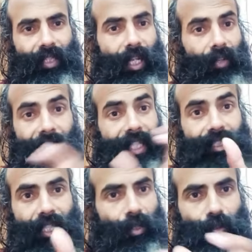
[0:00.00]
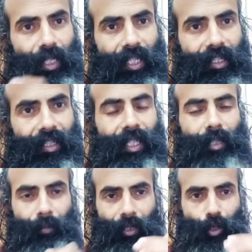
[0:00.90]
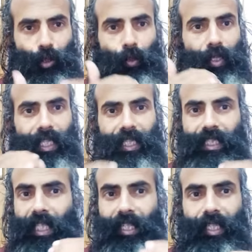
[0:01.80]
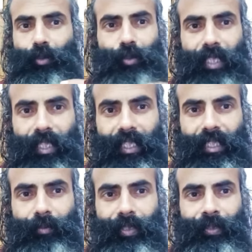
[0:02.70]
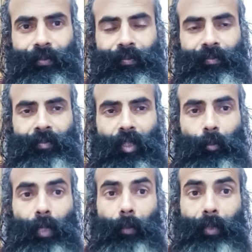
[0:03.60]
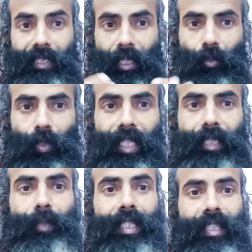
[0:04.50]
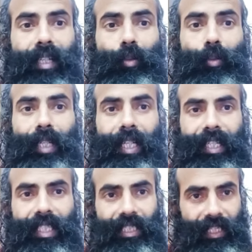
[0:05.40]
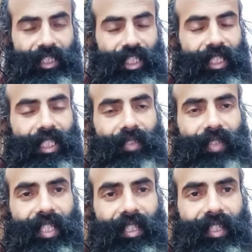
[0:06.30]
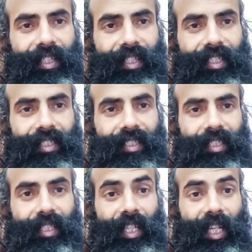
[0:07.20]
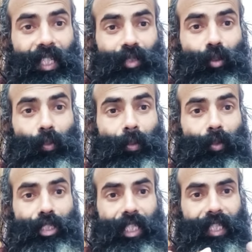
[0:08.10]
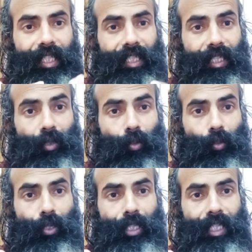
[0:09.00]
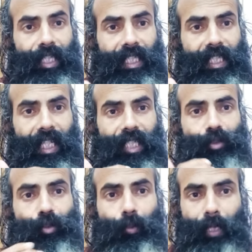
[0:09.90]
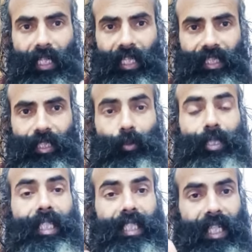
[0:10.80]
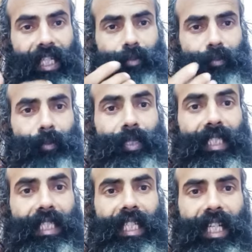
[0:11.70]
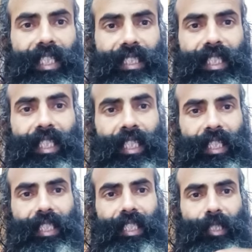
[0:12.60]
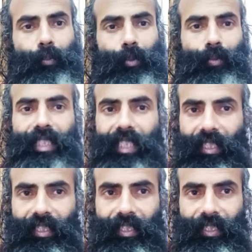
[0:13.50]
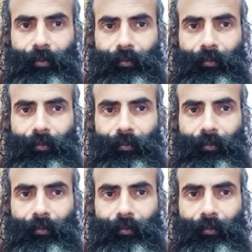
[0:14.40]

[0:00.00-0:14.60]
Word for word: अब है साहूकार मानो चोर कहीं जा रहा है दूसरे देश में और वहाँ पे साहूकार ईमानदार लोग रह रहे हैं सच्चरित्र वाले रह रहे हैं तो फिर वो चाहेगा कि उनके इतिहास को बिगाड़ा जाए उनके इतिहास में भी ये दिखाया जाए कि इनके पूर्वज गलत थे